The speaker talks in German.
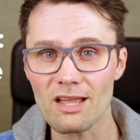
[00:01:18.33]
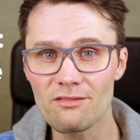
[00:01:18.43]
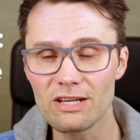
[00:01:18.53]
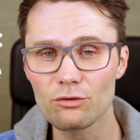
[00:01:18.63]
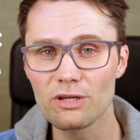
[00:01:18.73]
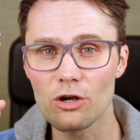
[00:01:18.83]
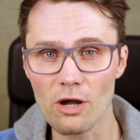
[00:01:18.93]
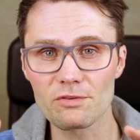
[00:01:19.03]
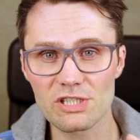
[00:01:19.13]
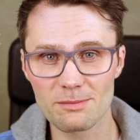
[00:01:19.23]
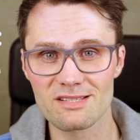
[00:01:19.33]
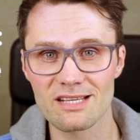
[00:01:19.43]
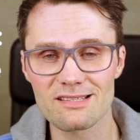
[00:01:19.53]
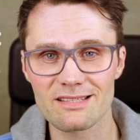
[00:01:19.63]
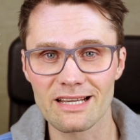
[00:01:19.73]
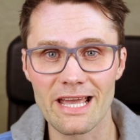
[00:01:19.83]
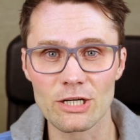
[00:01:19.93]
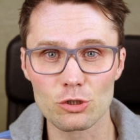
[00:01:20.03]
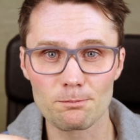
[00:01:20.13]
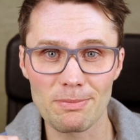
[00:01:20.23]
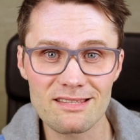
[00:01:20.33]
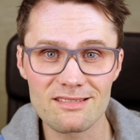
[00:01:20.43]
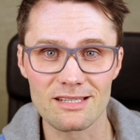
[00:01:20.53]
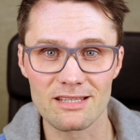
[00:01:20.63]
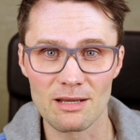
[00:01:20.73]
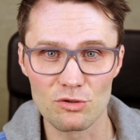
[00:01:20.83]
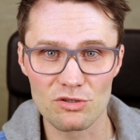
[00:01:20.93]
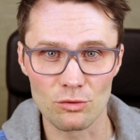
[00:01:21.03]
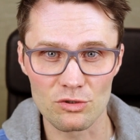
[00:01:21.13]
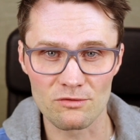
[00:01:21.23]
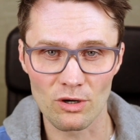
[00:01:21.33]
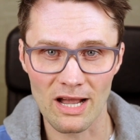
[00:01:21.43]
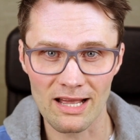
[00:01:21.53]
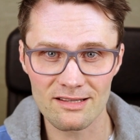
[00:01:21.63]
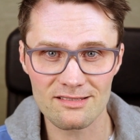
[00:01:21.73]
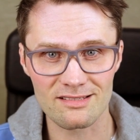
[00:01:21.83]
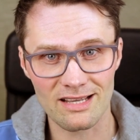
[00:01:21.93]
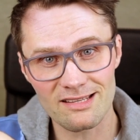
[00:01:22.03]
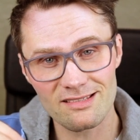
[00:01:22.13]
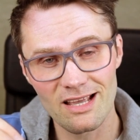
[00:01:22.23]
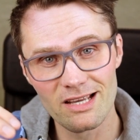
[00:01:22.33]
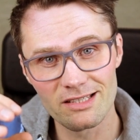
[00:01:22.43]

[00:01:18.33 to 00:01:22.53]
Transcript: wenn du in der Kopfstimme singst, dann entspannt sich der Musculus vocalis, das heißt,